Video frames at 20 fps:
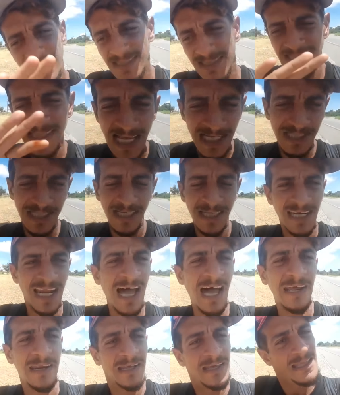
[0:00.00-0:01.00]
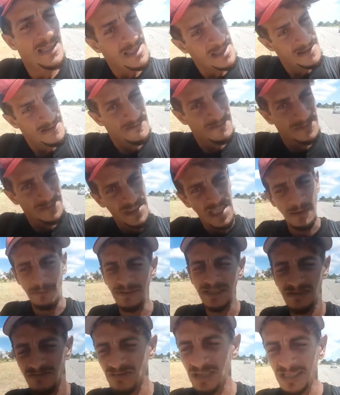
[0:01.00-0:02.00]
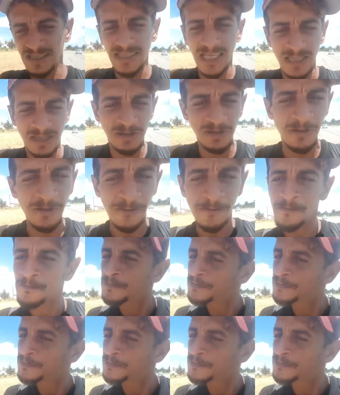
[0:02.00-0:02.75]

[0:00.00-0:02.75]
12 ديال النهار نحبس في شي ستاسيون